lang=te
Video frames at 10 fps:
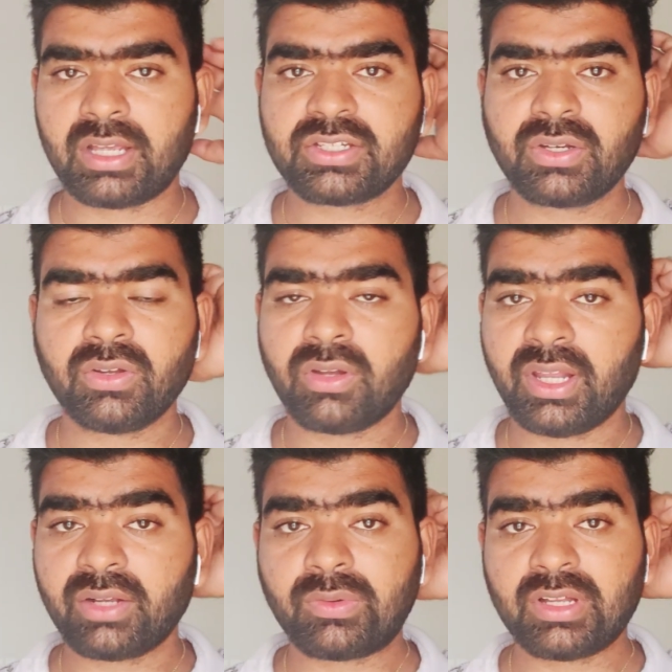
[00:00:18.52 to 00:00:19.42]
రాష్ట్రంలో
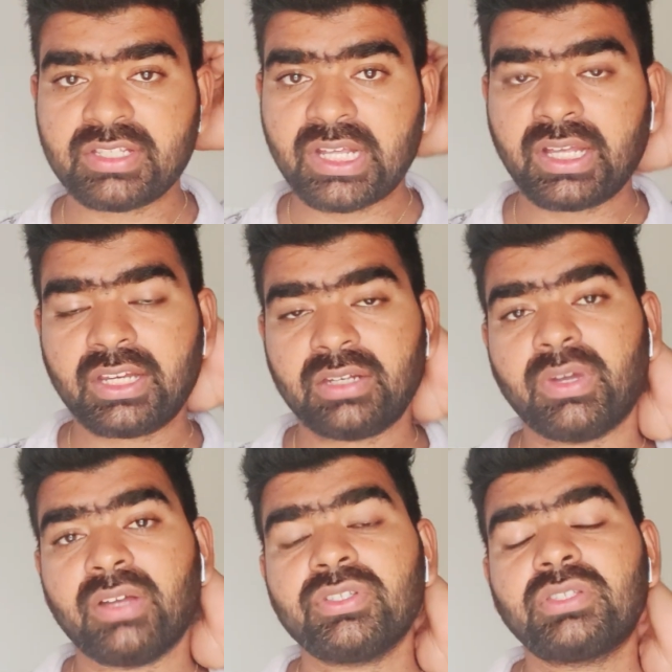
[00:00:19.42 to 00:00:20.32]
లేకుండా
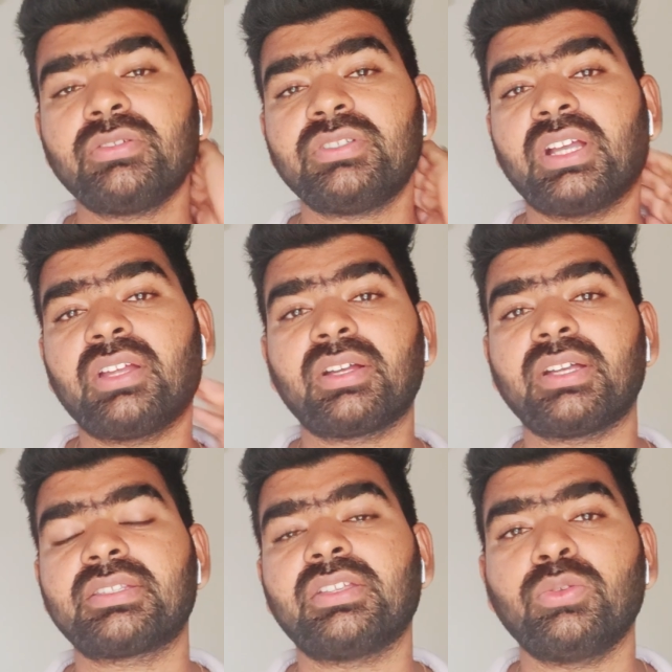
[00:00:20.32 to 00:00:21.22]
చేయాలని భావిస్తూ జగన్
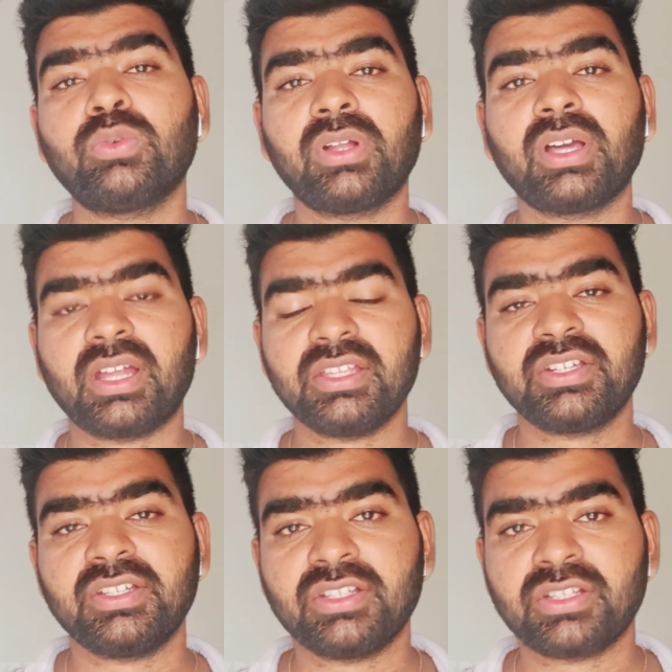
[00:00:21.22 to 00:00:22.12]
కాస్త దూకుడుగా
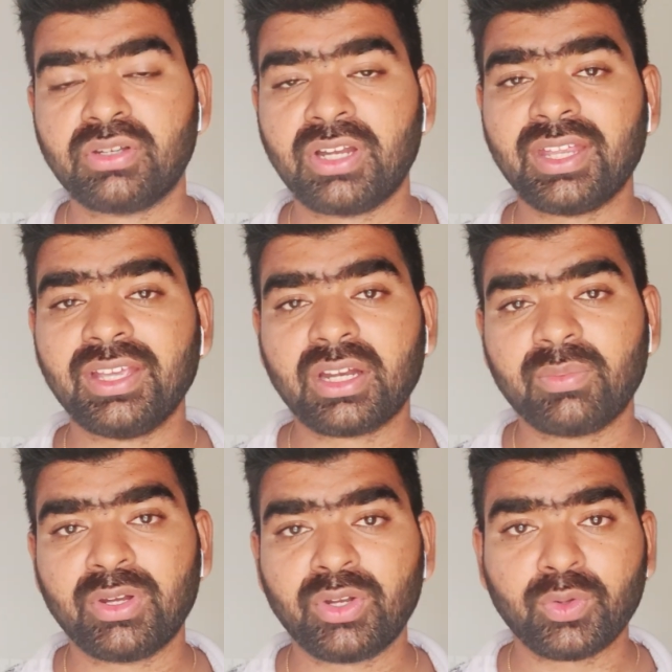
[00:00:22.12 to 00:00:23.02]
రాజకీయం చేస్తున్నారు ఈ
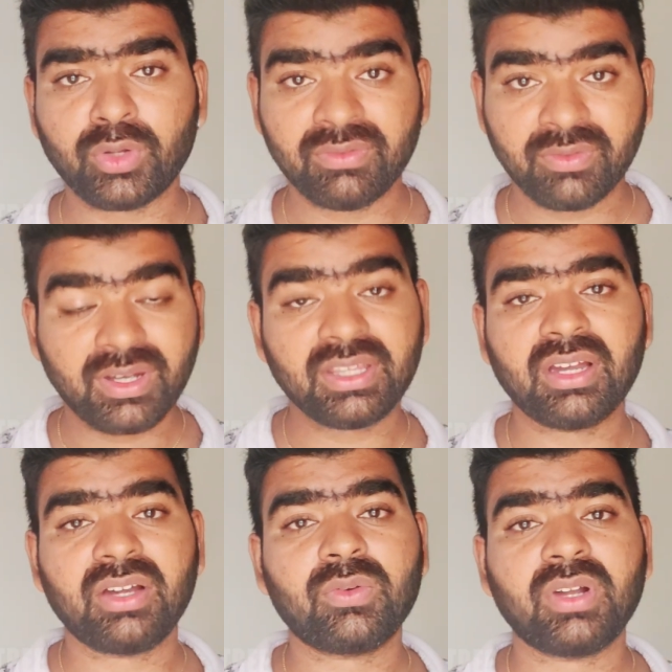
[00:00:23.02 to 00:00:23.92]
క్రమంలోనే కొన్ని
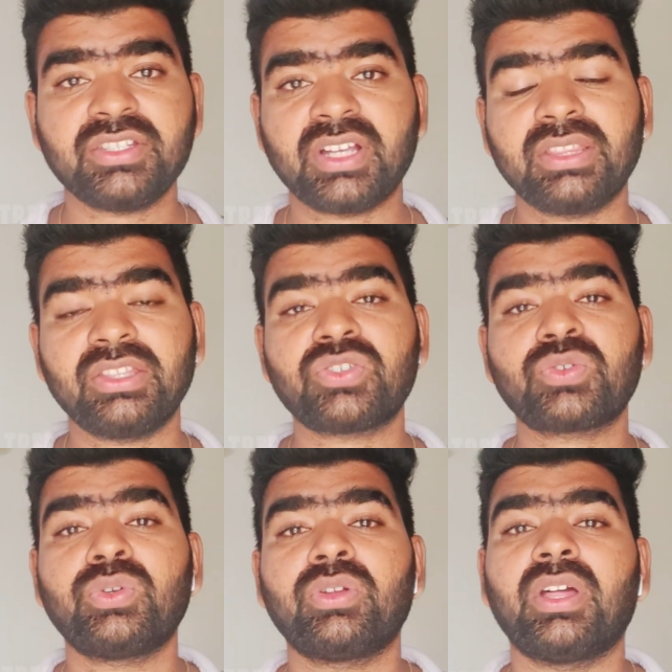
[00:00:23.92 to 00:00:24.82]
వివాదాలను కూడా జగన్
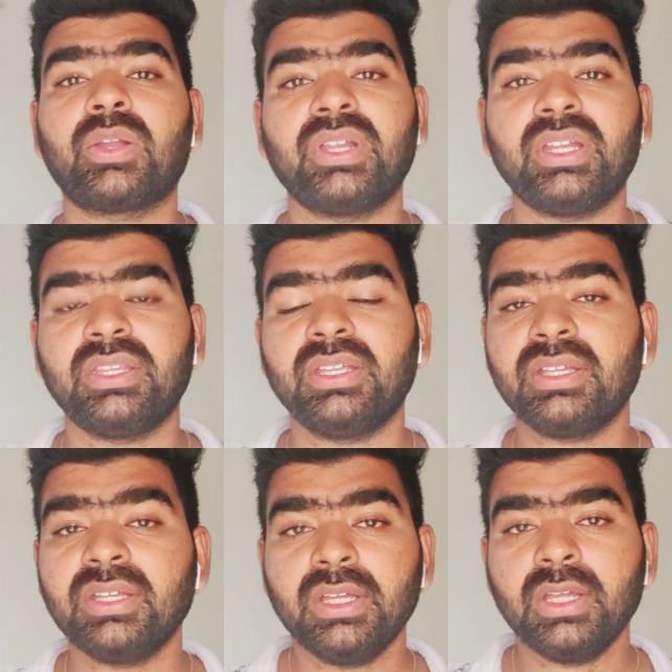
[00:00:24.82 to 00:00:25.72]
తెచ్చుకుంటున్నారు
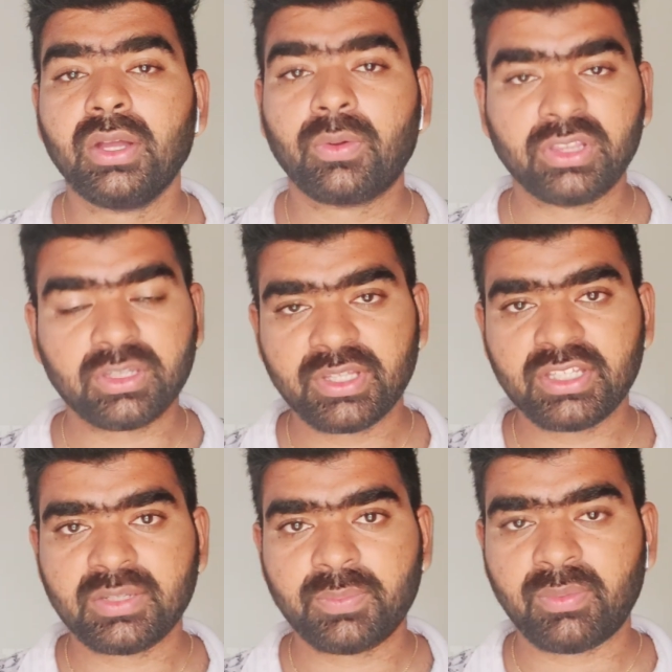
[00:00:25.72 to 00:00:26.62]
అనేది
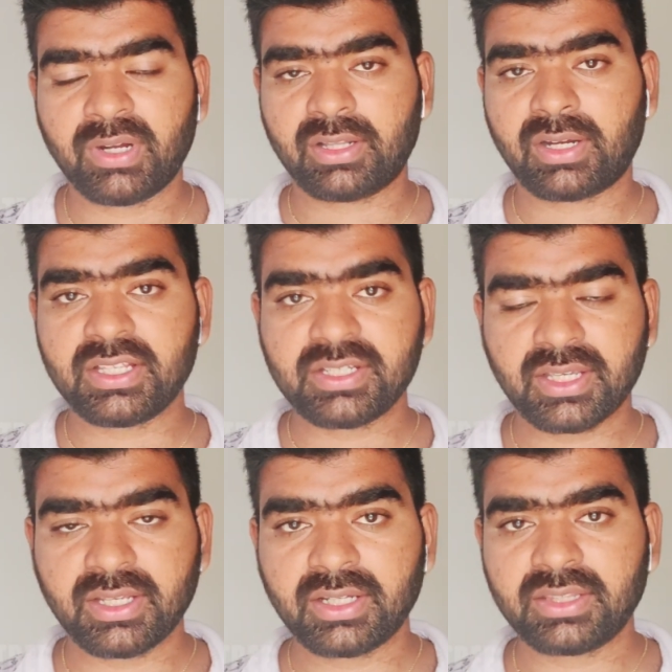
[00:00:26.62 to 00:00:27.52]
కొంతమంది చెప్పే మాట
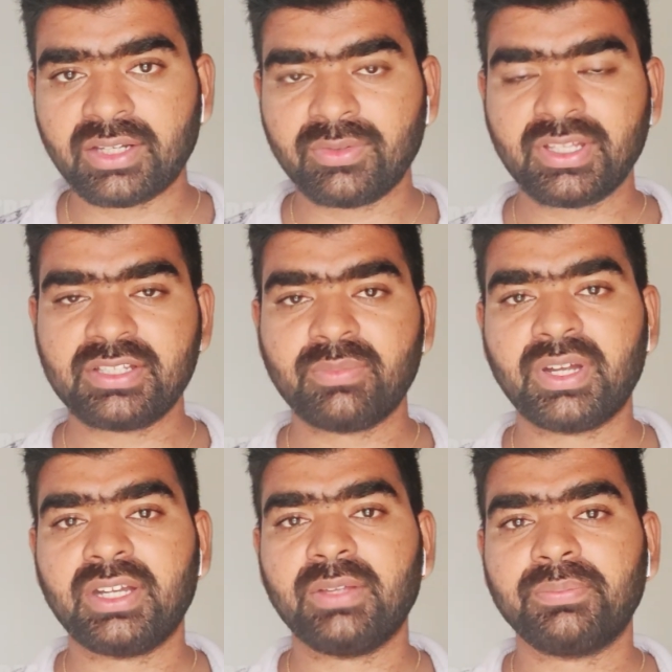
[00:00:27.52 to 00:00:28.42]
రాజకీయంగా తెలుగుదేశం
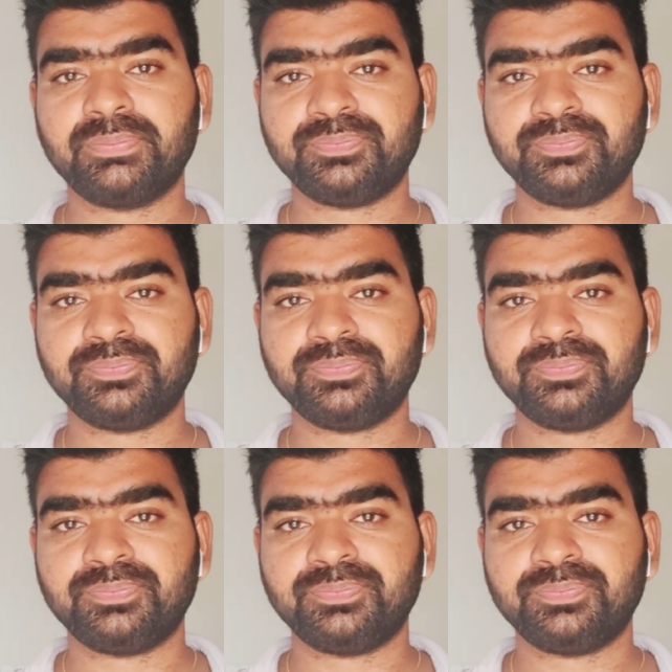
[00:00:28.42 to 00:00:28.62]
పార్టీ